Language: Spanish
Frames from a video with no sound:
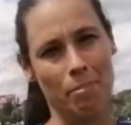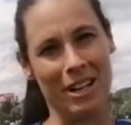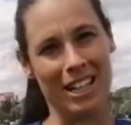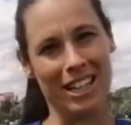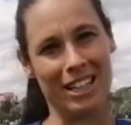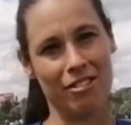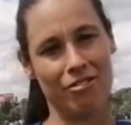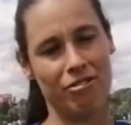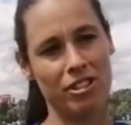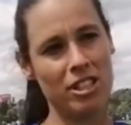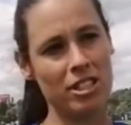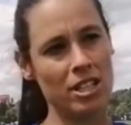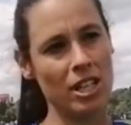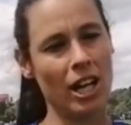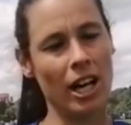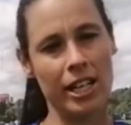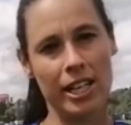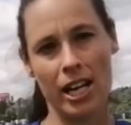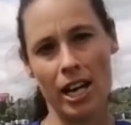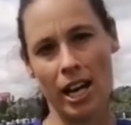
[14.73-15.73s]
parte
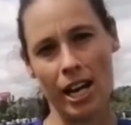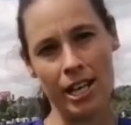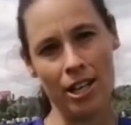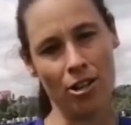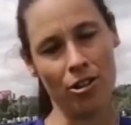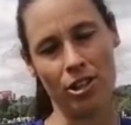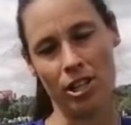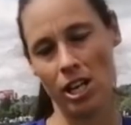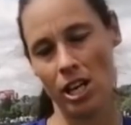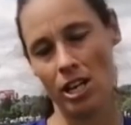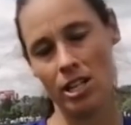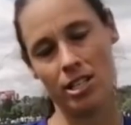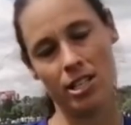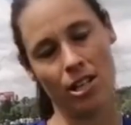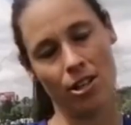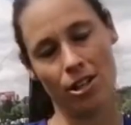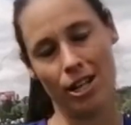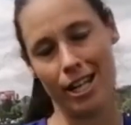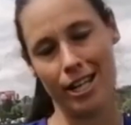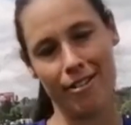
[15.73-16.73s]
física y es ahí donde ellas
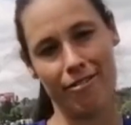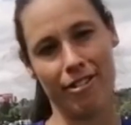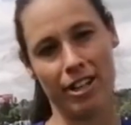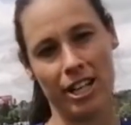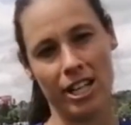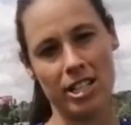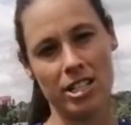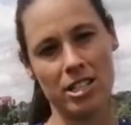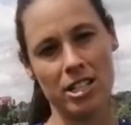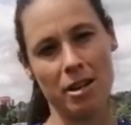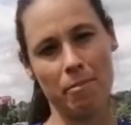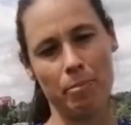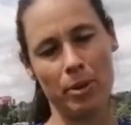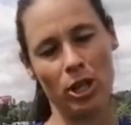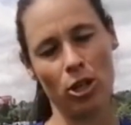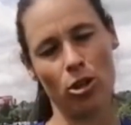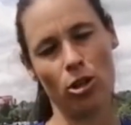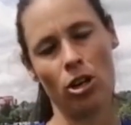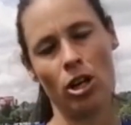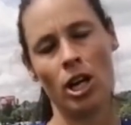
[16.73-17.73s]
hicieron la diferencia,
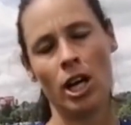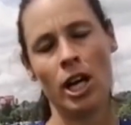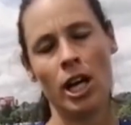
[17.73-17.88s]
pero